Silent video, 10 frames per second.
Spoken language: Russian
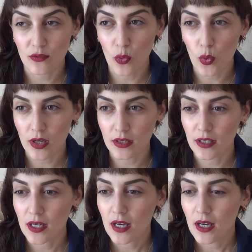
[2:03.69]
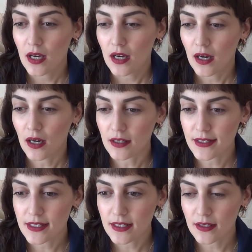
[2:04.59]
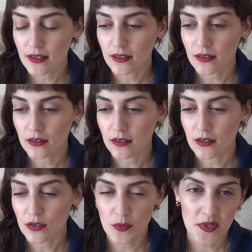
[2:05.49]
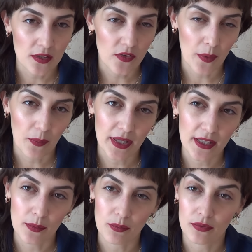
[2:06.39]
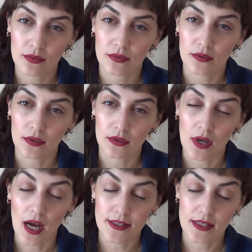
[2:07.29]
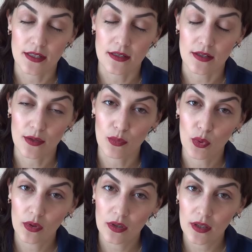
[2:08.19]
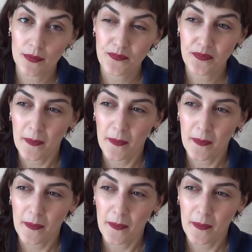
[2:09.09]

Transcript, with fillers: в город, а, где, собственно говоря, погиб э, отец ребенка,